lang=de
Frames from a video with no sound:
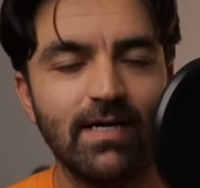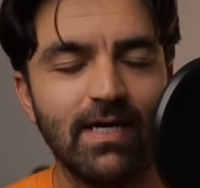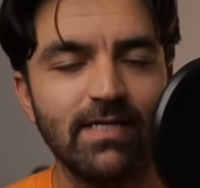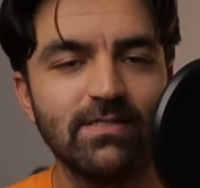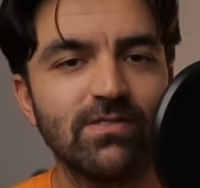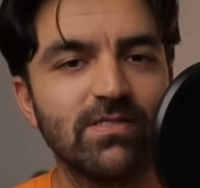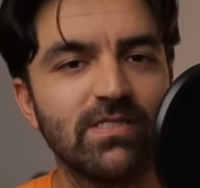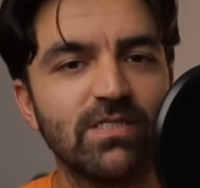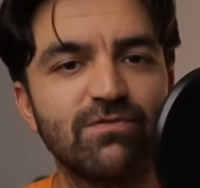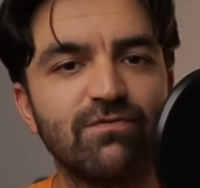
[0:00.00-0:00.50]

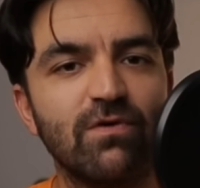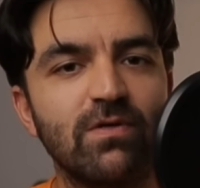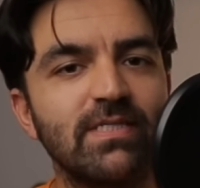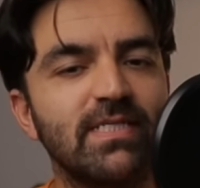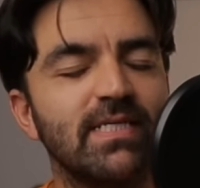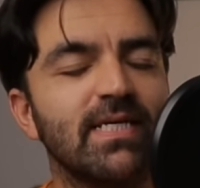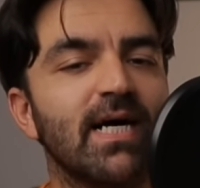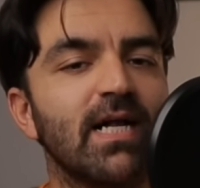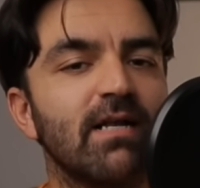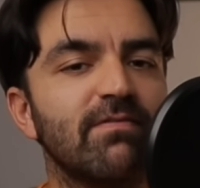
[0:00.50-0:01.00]
Also es ist
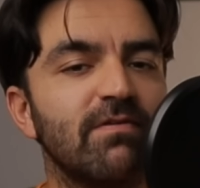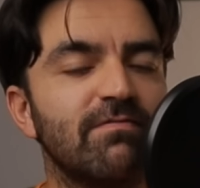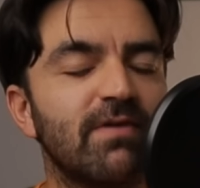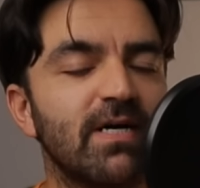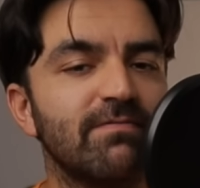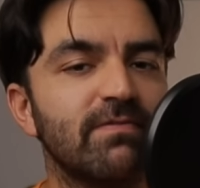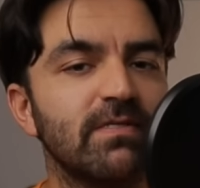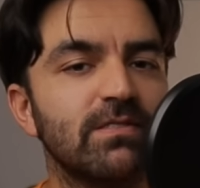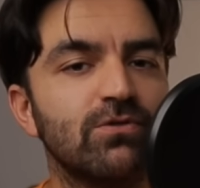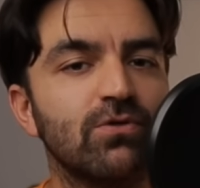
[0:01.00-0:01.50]
völlig egal, wie
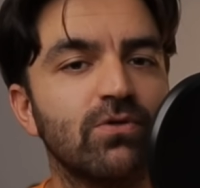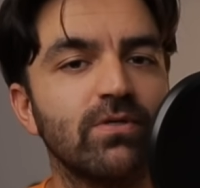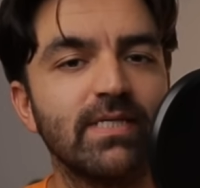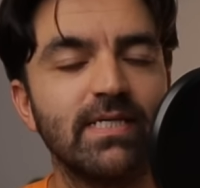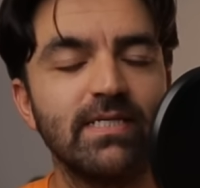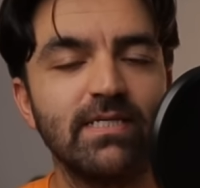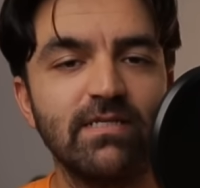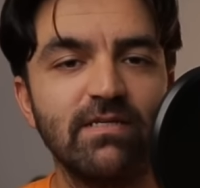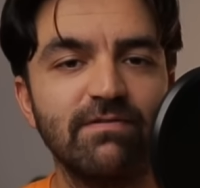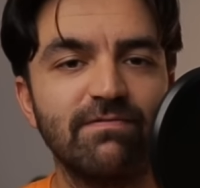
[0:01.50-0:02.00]
weit wir
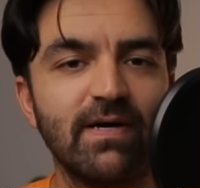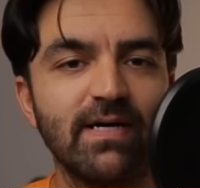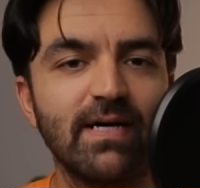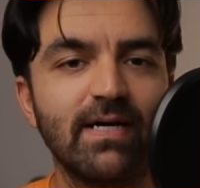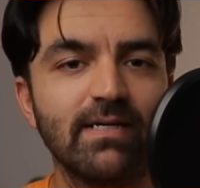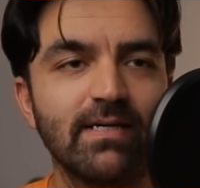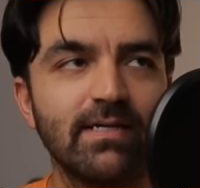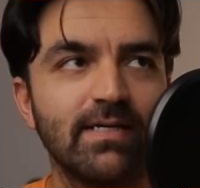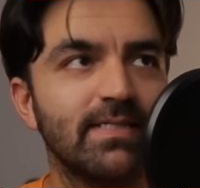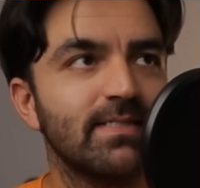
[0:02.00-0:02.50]
zurückgehen in die
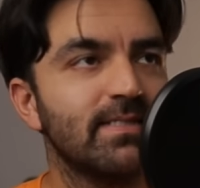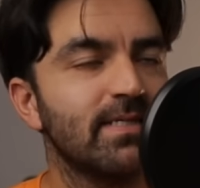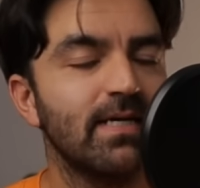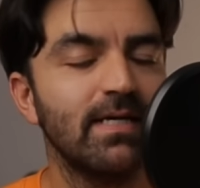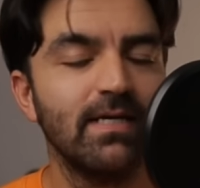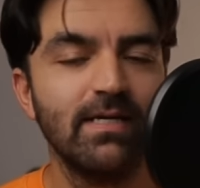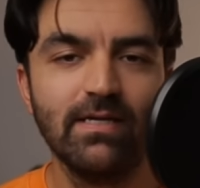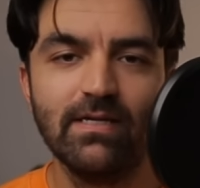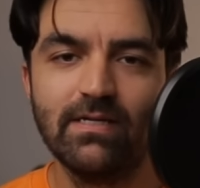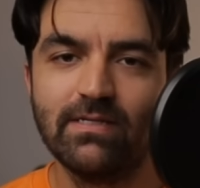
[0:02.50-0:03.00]
Vergangenheit,
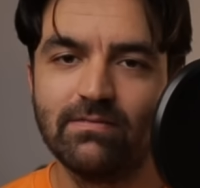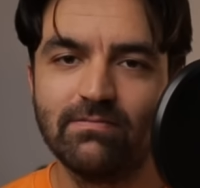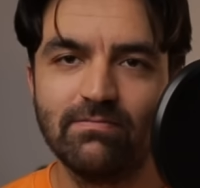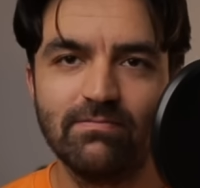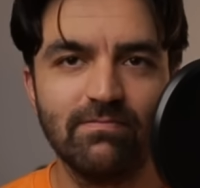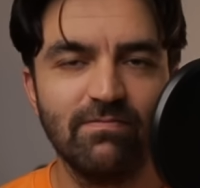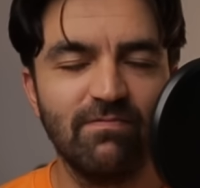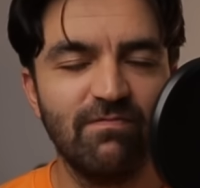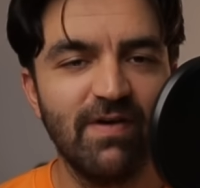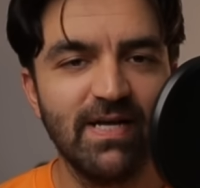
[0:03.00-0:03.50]

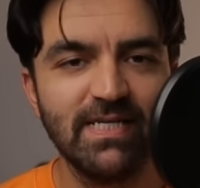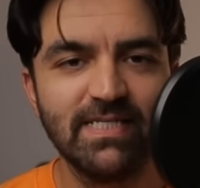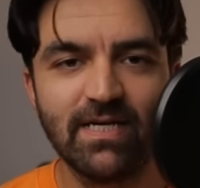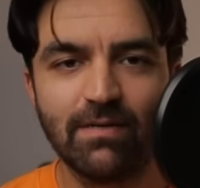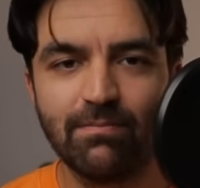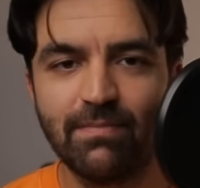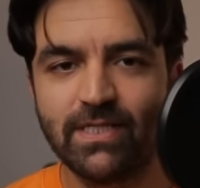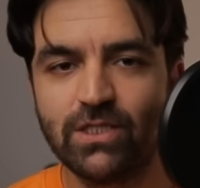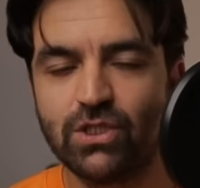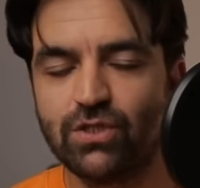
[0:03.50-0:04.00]
welcher
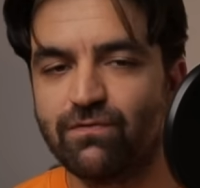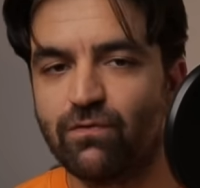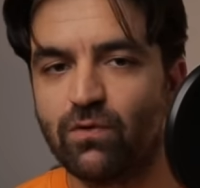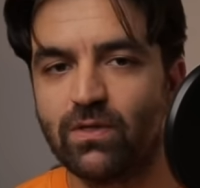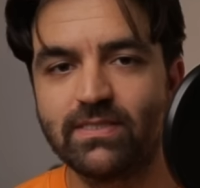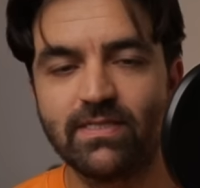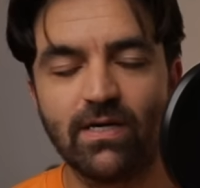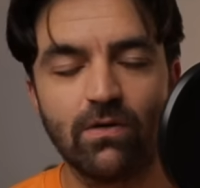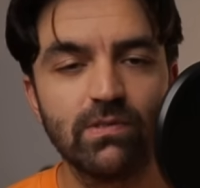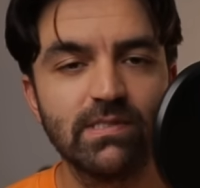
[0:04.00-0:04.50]
Mensch
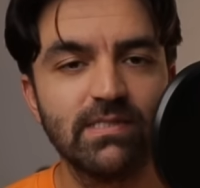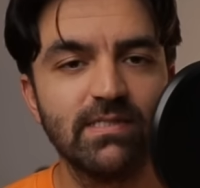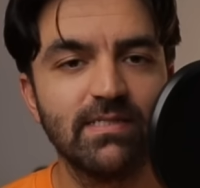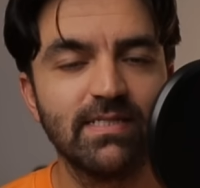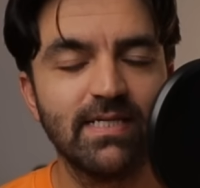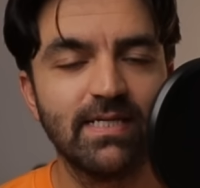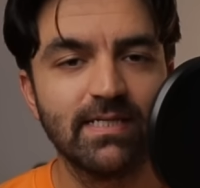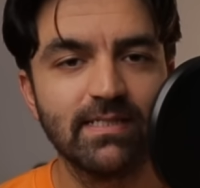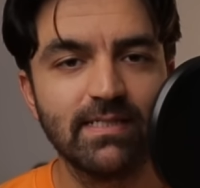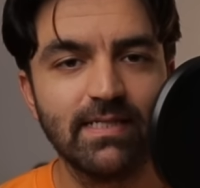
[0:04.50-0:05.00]
vor tausenden
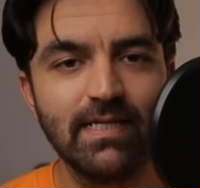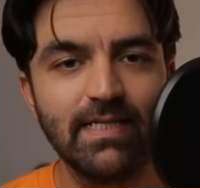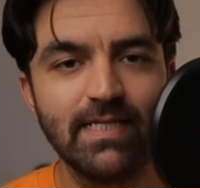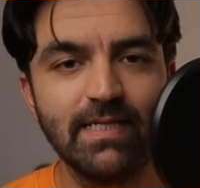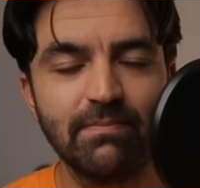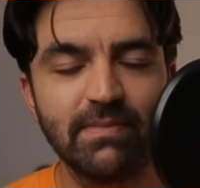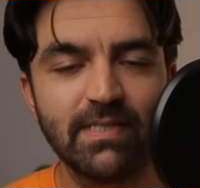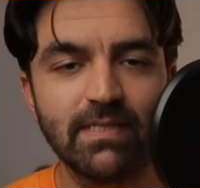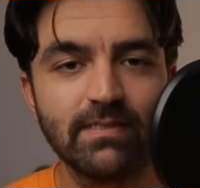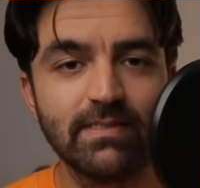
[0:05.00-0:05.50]
Jahren
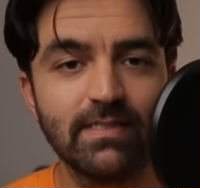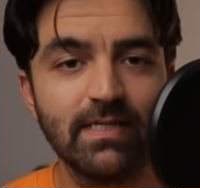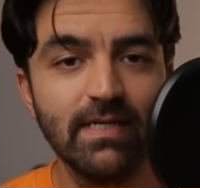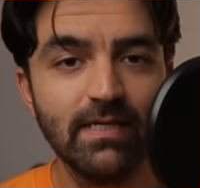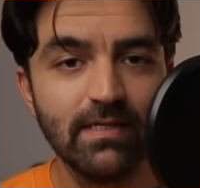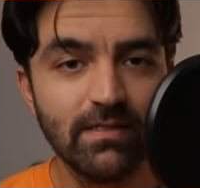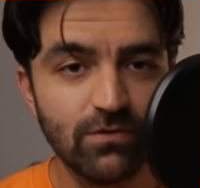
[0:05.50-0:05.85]
gelebt hat.